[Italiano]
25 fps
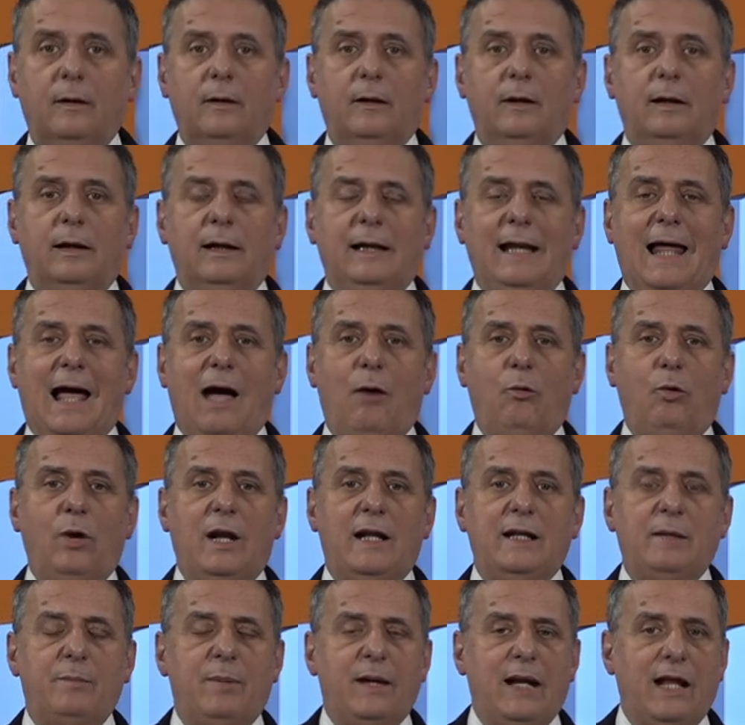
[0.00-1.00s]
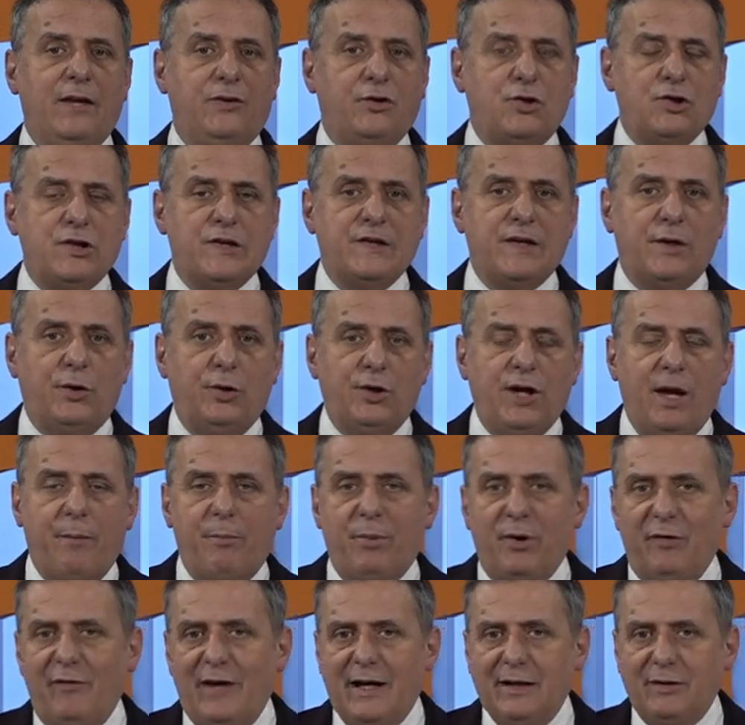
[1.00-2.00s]
L'Aula di Palazzo Cesaroni ha
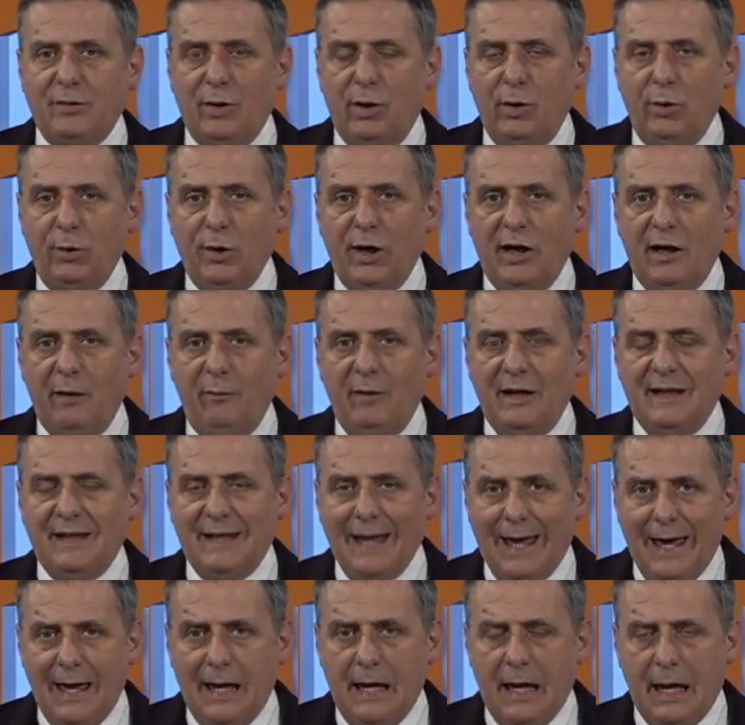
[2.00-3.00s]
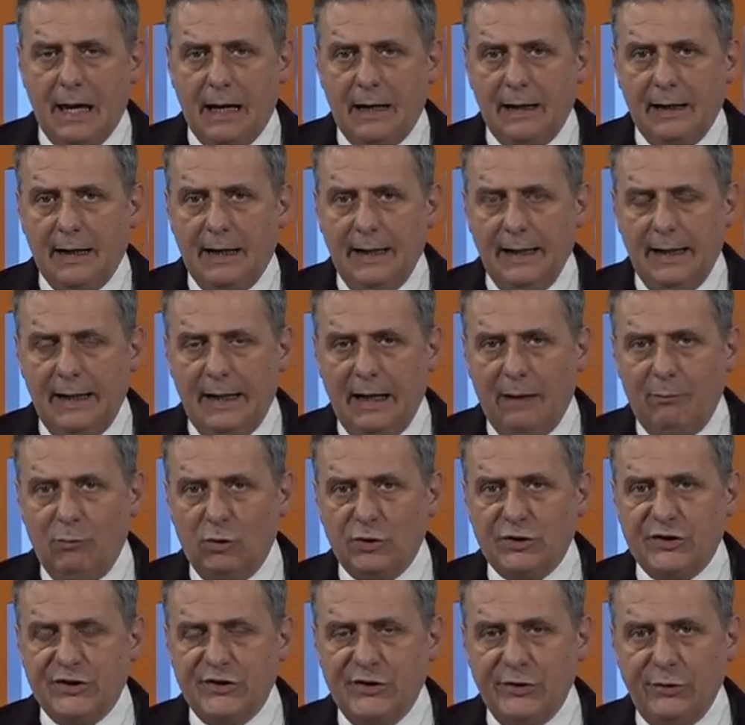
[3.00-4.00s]
approvato all'unanimità anche la
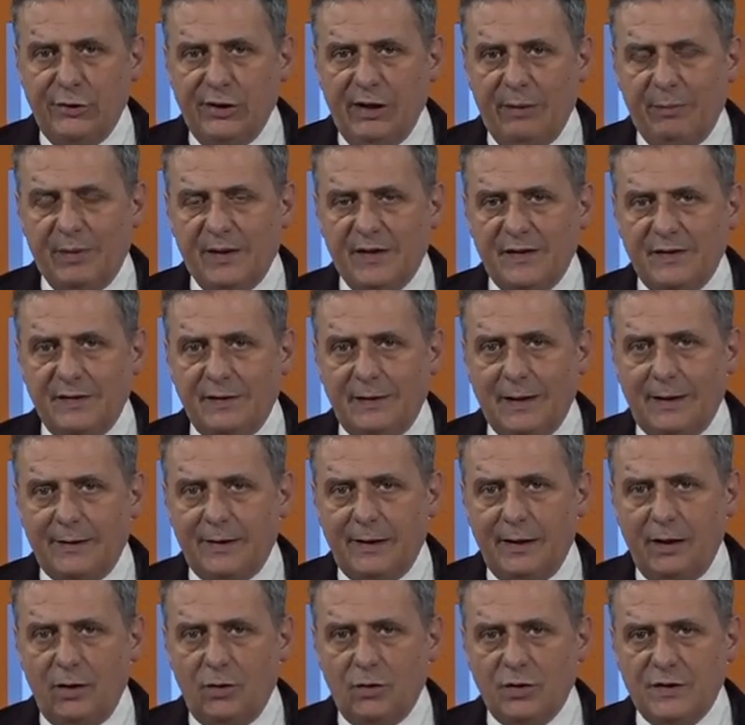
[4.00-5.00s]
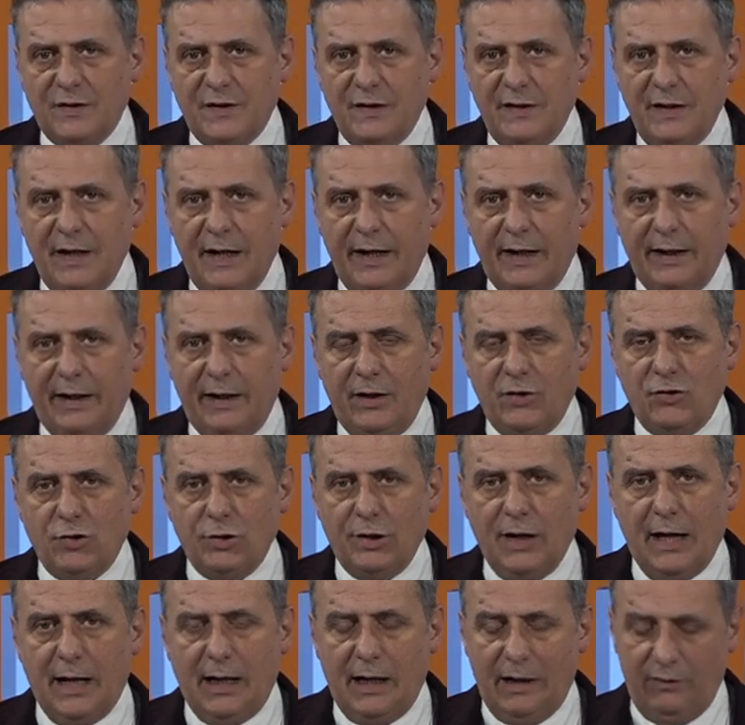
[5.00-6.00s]
mozione presentata dal consigliere
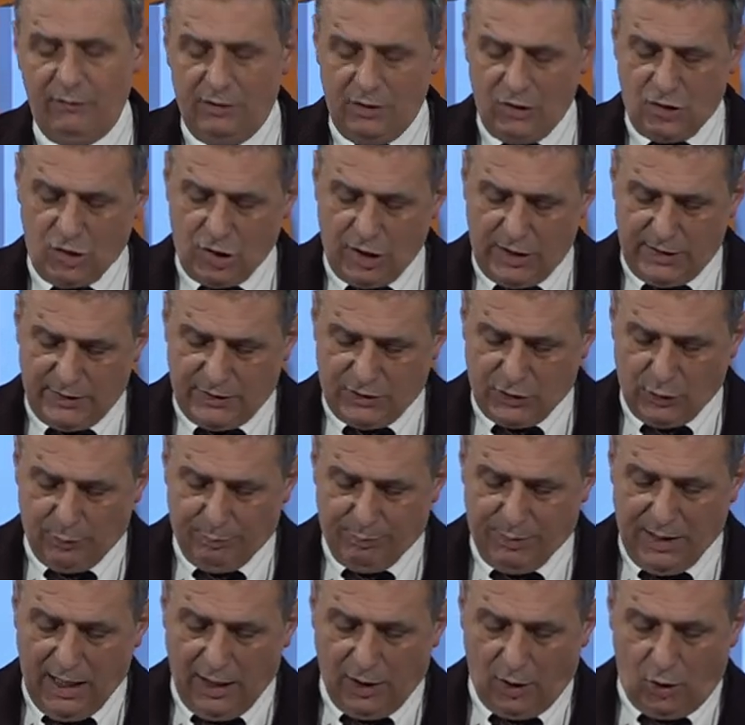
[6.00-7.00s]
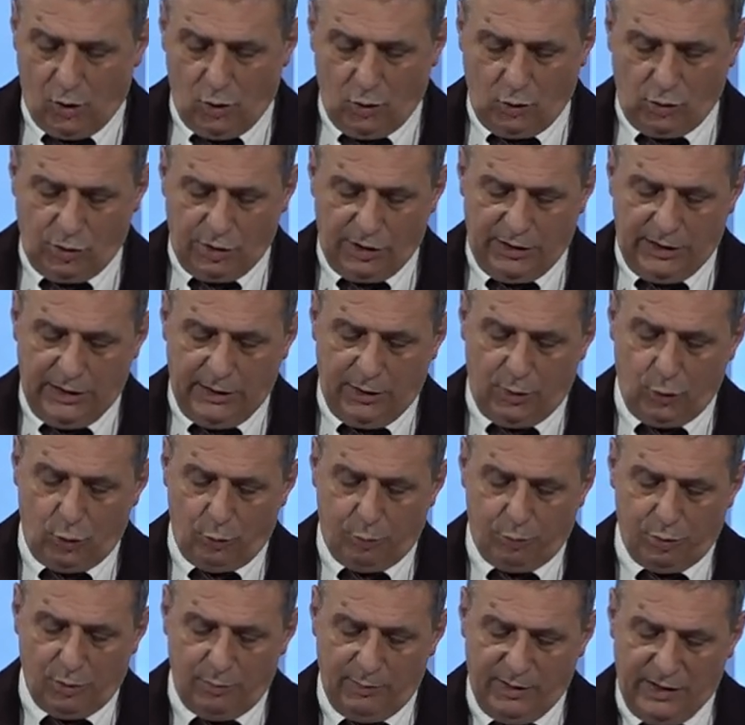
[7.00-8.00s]
regionale Vincenzo Bianconi,
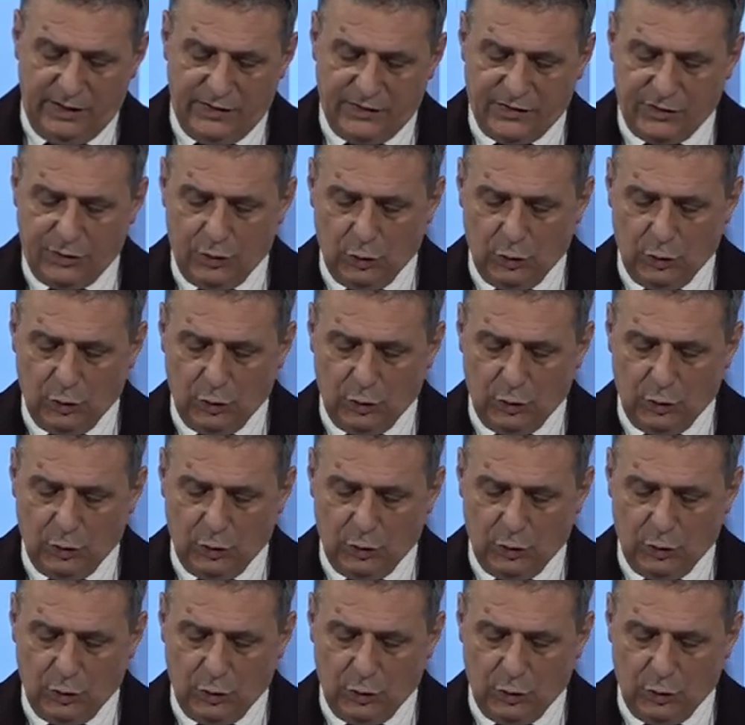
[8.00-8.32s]
gruppo misto,